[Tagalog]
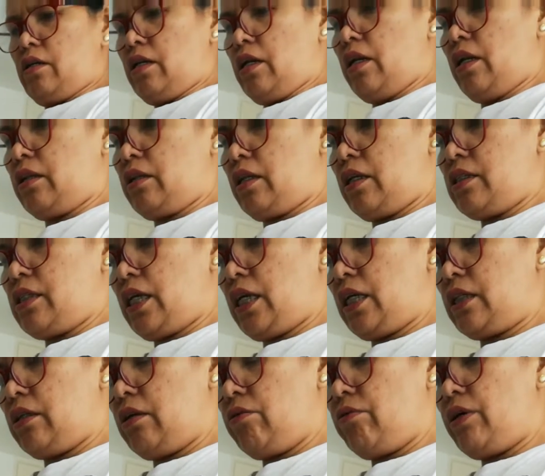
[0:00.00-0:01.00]
Healthy sa
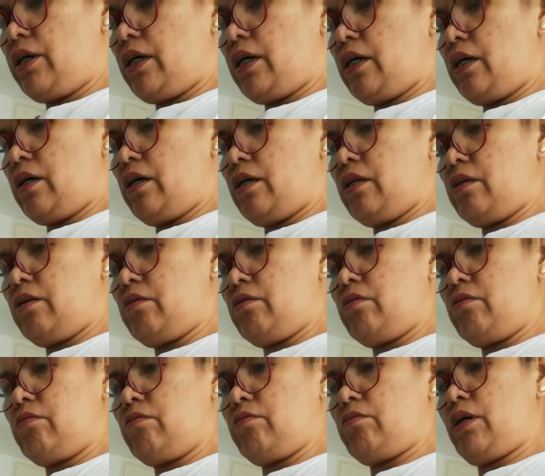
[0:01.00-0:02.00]
katawan.
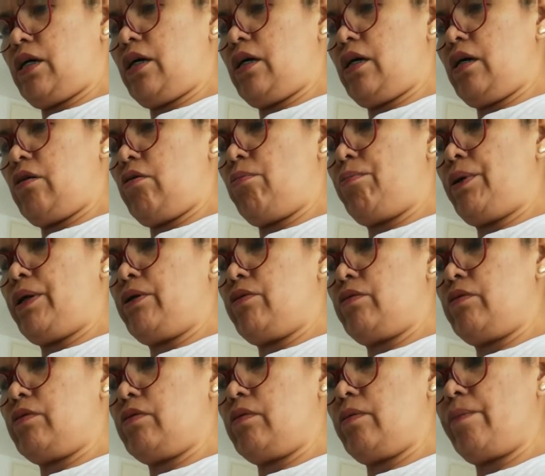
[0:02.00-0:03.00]
Maaano pa
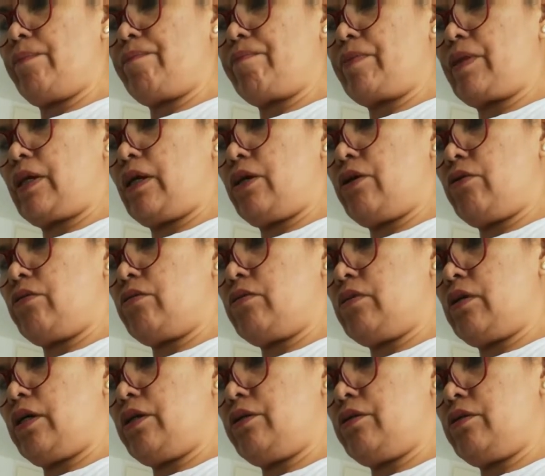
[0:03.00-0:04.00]
yung, yung
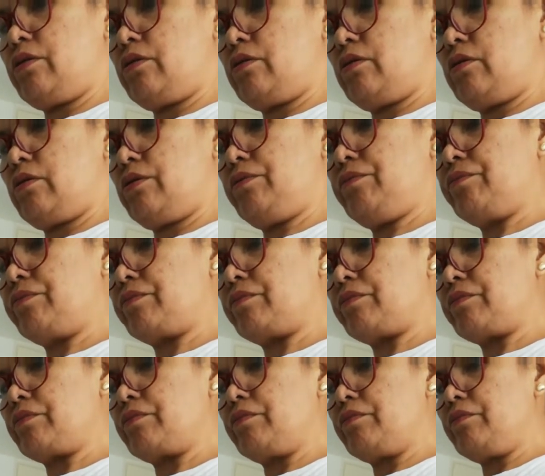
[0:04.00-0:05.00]
ano,
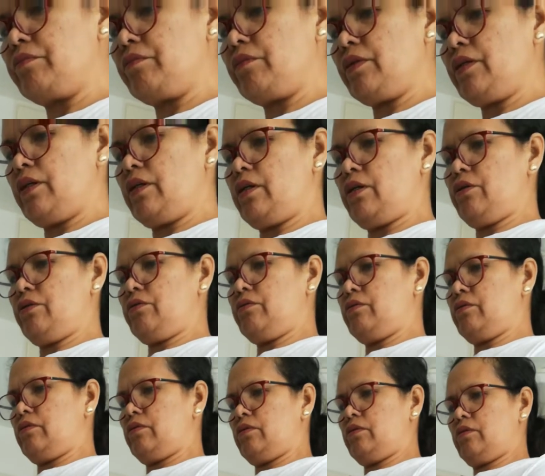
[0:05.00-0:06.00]
yung
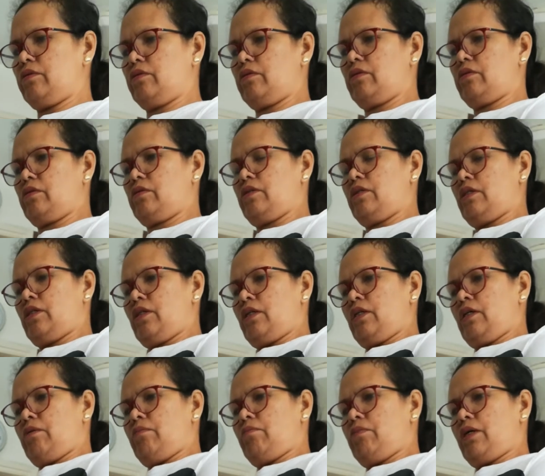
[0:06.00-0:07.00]

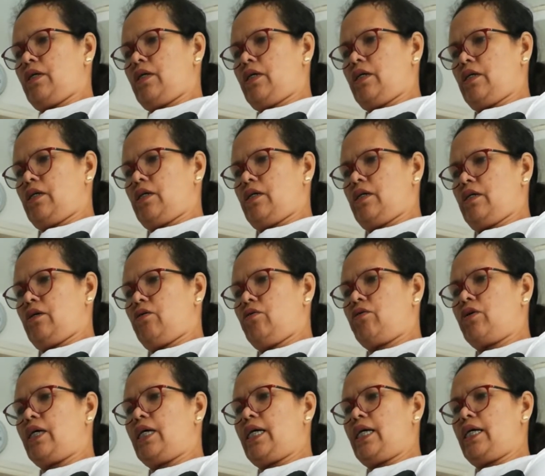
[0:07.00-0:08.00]
mga
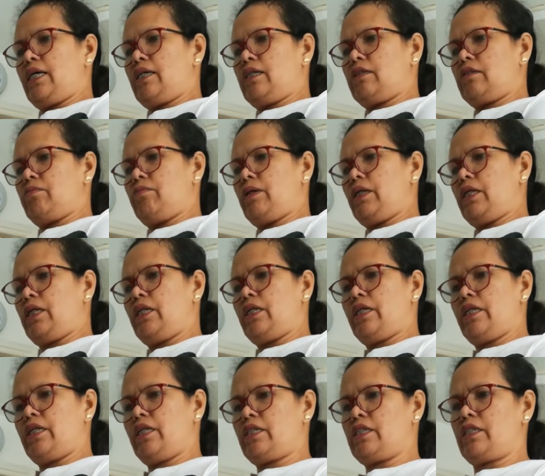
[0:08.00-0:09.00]
organs,
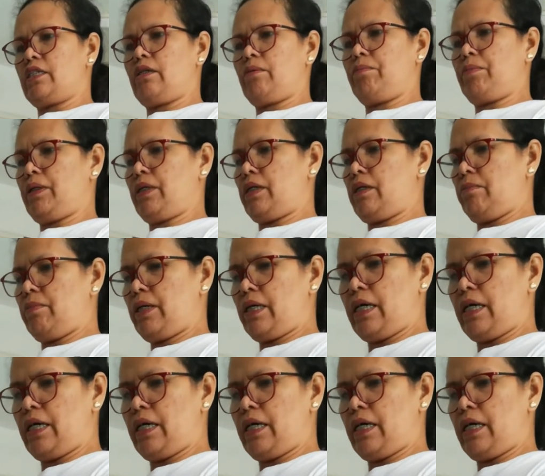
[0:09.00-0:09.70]
malilinis niya pa, di ba